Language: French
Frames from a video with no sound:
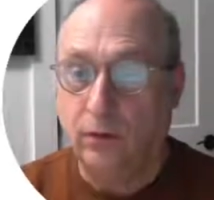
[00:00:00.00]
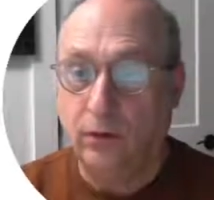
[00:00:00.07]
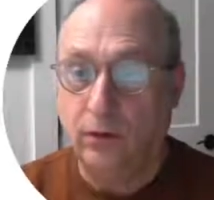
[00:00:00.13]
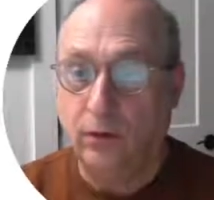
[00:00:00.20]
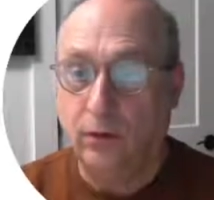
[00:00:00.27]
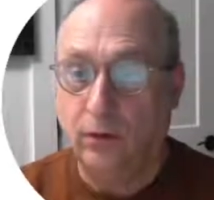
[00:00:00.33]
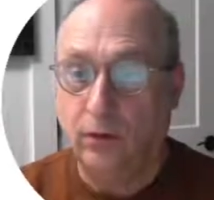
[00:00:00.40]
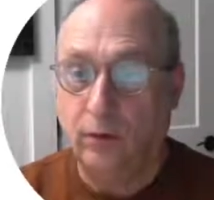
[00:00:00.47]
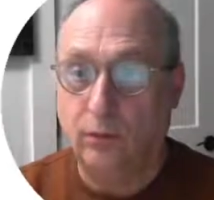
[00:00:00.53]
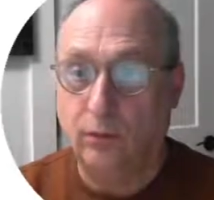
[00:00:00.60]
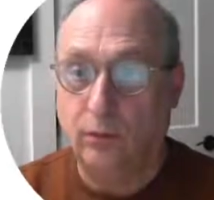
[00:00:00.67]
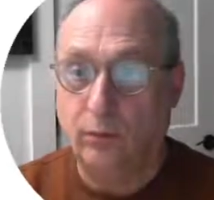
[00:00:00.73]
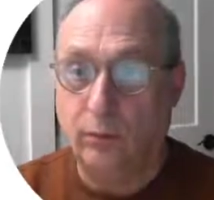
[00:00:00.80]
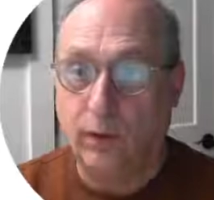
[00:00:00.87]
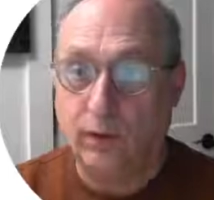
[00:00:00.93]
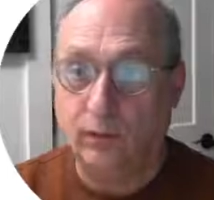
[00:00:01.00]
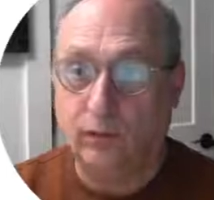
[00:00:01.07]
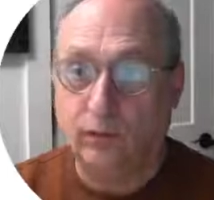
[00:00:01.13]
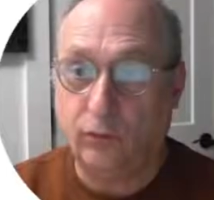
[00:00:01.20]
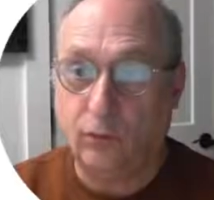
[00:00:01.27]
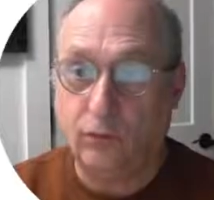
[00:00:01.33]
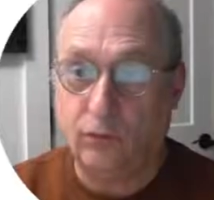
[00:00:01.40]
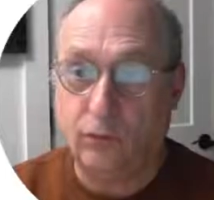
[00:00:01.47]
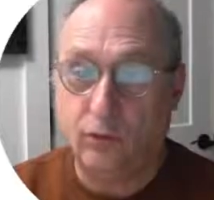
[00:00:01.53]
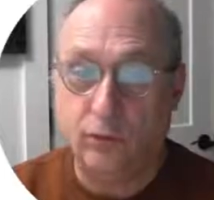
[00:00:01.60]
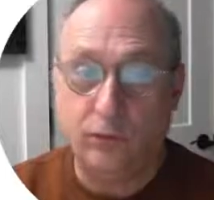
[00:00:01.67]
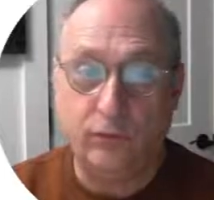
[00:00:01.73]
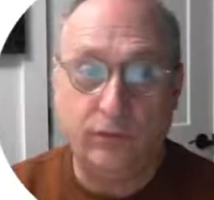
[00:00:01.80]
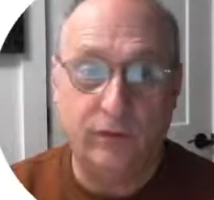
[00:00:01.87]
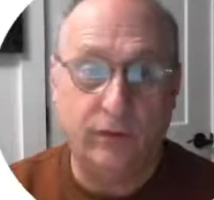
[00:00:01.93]
euh, parce qu'on va
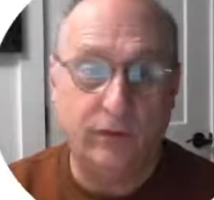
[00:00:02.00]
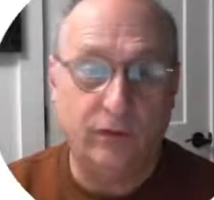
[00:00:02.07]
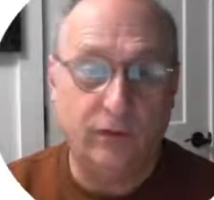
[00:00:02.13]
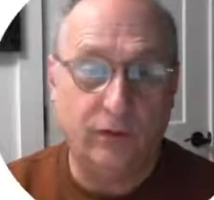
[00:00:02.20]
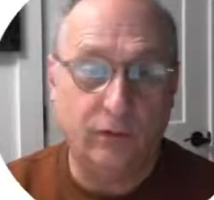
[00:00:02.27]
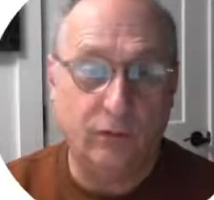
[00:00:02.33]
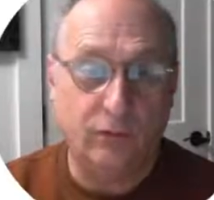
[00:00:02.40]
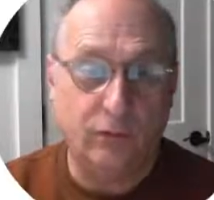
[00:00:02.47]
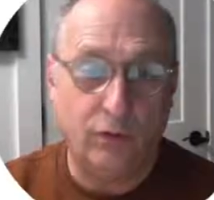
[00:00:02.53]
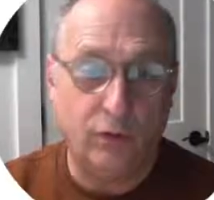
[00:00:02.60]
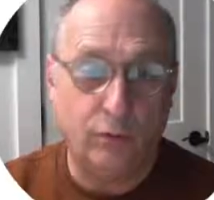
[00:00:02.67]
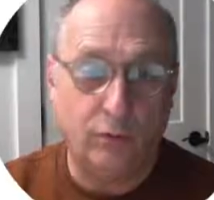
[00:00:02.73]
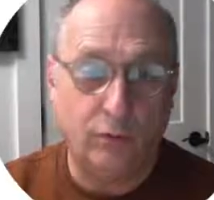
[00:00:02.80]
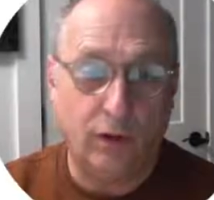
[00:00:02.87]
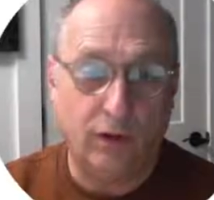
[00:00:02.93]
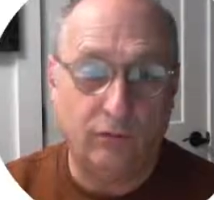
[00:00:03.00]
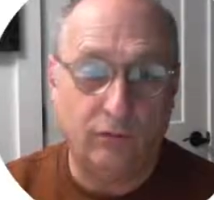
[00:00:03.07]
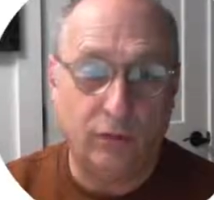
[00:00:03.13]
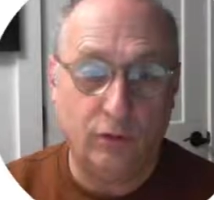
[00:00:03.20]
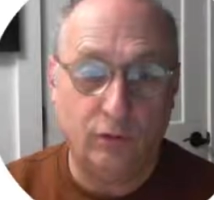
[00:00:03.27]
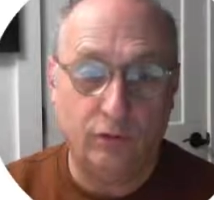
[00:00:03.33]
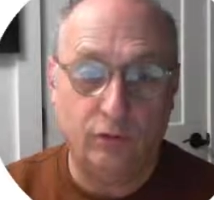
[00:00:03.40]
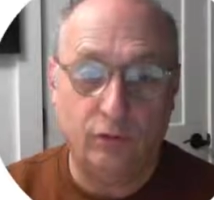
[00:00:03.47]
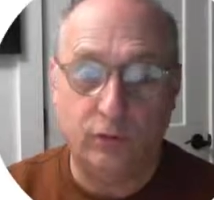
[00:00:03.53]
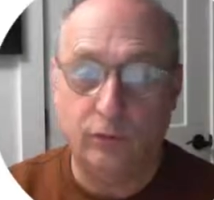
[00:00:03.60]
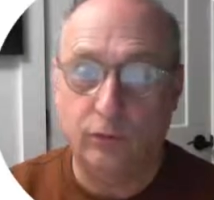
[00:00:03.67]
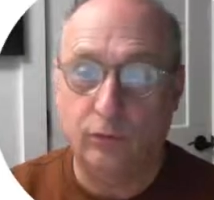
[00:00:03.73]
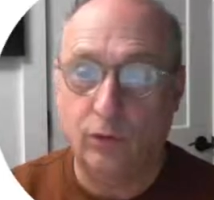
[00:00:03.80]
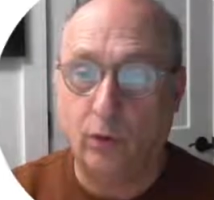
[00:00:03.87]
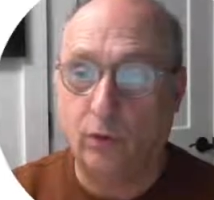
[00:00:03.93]
utiliser un volume de révolution.
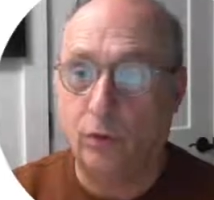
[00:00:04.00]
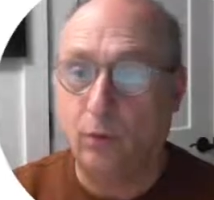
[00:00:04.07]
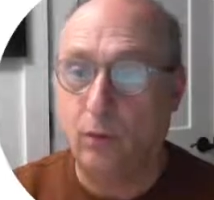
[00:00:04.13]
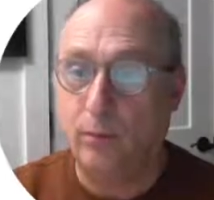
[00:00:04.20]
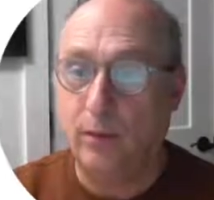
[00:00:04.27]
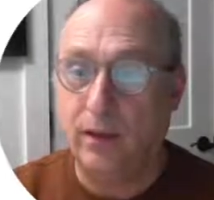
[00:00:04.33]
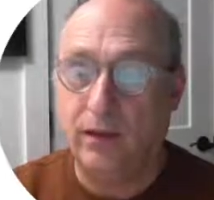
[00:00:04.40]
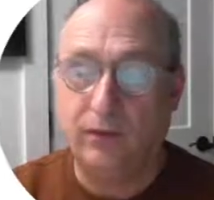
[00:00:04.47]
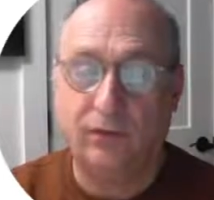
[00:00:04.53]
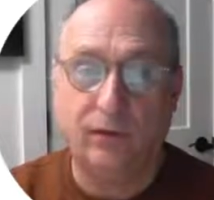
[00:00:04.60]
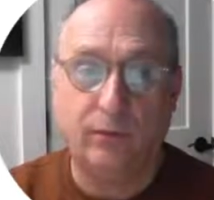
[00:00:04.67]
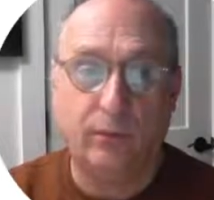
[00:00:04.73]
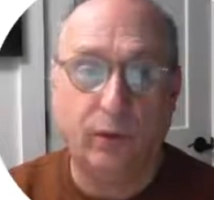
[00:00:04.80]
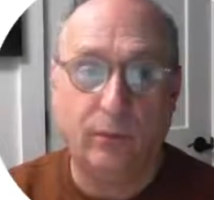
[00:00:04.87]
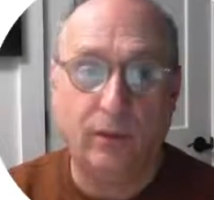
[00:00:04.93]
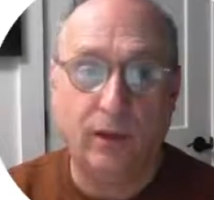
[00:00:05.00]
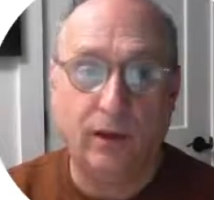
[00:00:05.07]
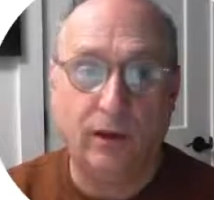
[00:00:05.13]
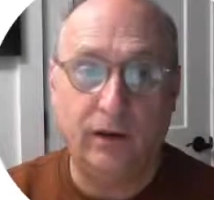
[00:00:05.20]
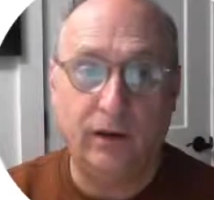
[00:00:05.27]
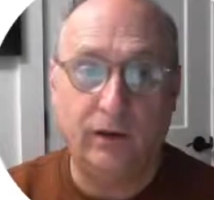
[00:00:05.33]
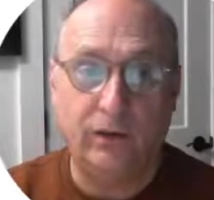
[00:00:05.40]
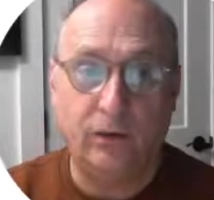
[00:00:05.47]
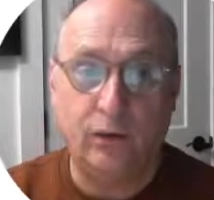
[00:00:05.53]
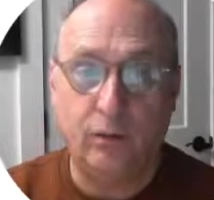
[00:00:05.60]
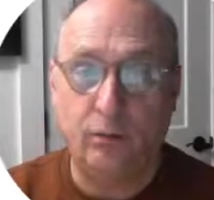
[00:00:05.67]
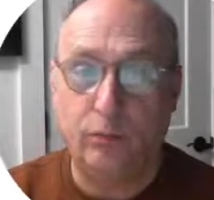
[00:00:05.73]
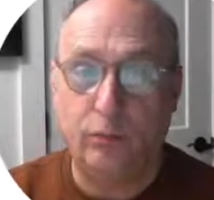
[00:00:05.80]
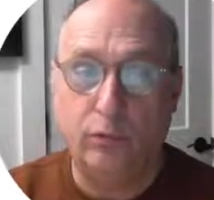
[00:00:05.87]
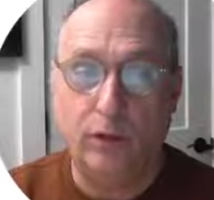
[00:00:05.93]
Donc, on met cette première ligne-là
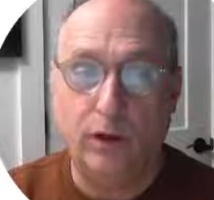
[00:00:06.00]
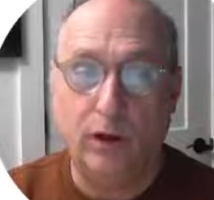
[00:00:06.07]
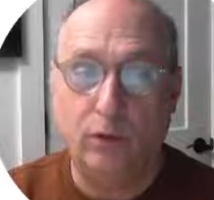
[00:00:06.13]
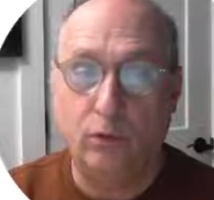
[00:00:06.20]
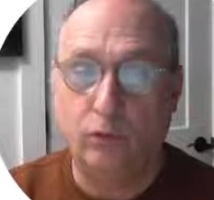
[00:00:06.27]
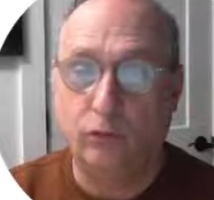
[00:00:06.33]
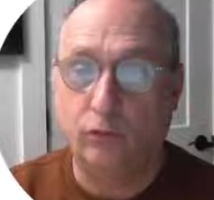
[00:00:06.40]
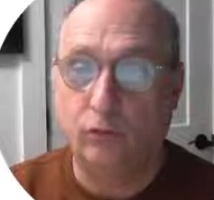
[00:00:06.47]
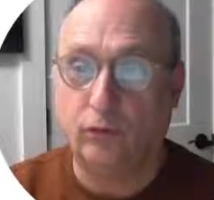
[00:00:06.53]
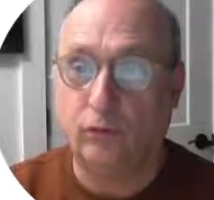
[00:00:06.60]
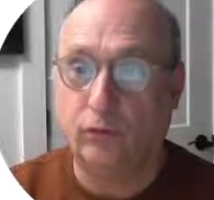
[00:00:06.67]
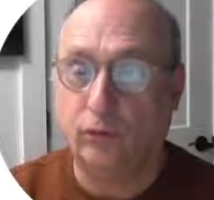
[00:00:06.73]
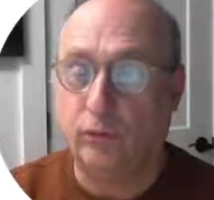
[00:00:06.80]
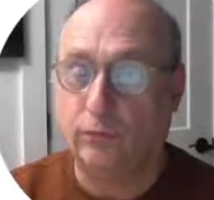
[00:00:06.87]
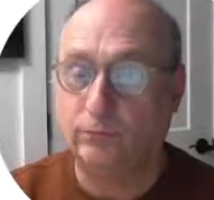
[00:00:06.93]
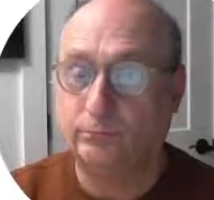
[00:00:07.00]
pour la construction.